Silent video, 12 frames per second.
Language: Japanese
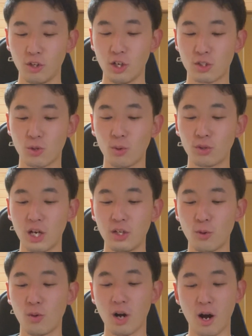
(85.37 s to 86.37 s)
で、その内
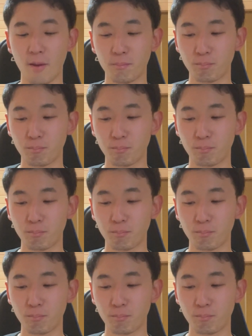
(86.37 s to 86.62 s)
容が、